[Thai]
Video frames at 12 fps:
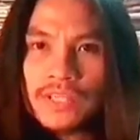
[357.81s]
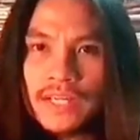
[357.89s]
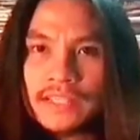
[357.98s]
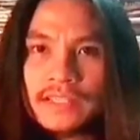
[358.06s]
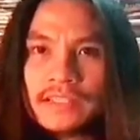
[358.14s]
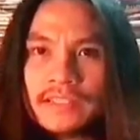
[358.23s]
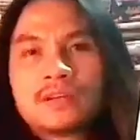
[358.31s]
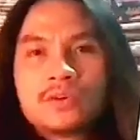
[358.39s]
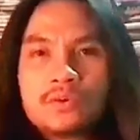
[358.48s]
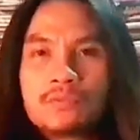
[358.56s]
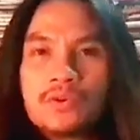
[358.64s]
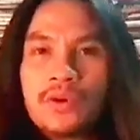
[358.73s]

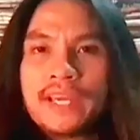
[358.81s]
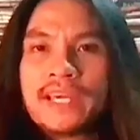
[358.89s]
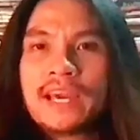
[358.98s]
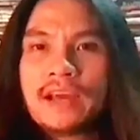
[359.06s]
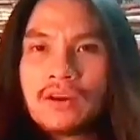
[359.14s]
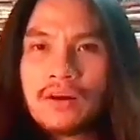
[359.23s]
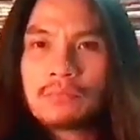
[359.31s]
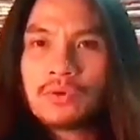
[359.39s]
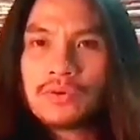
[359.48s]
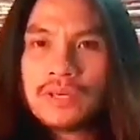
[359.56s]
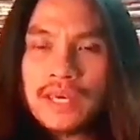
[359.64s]
007 รวมด้วยแคลร์บู